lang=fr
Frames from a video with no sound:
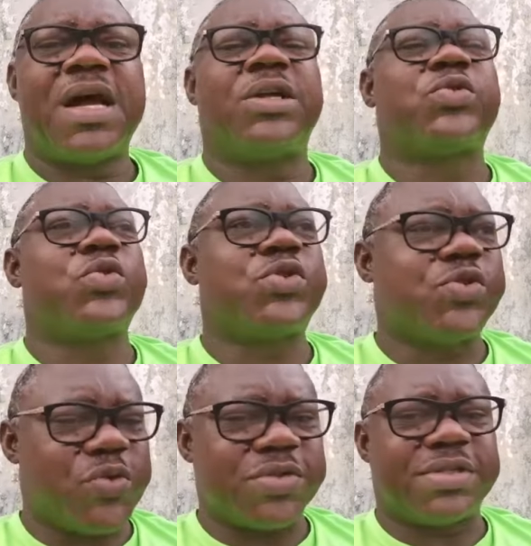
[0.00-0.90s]
En toutes
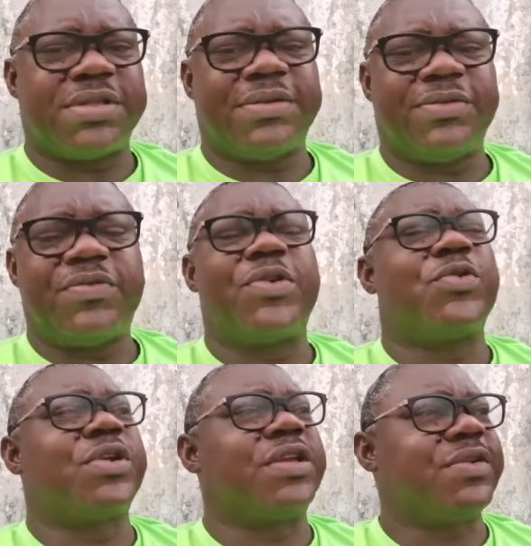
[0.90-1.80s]
choses, nous devons
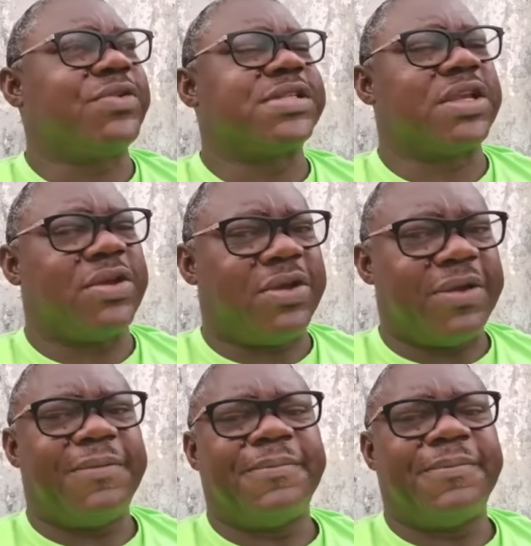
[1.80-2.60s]
glorifier le Seigneur.